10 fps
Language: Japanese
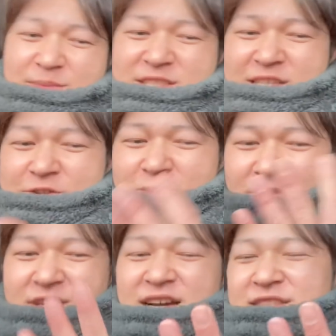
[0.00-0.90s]
ましたら
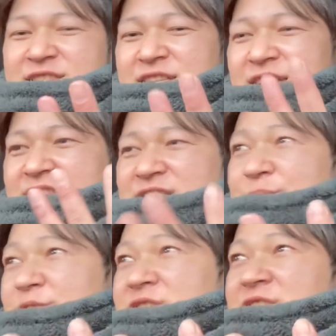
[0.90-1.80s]
4回時間し
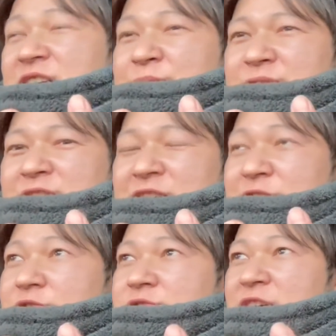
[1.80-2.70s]
てブッチされたっ
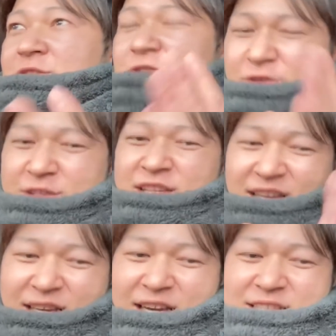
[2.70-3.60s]
ていうのは、その
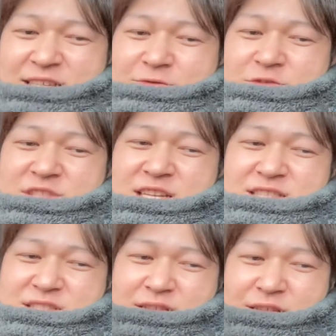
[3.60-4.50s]
再配達の時
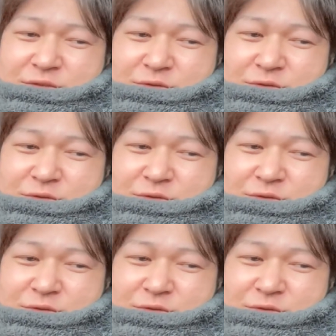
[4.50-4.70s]
間しては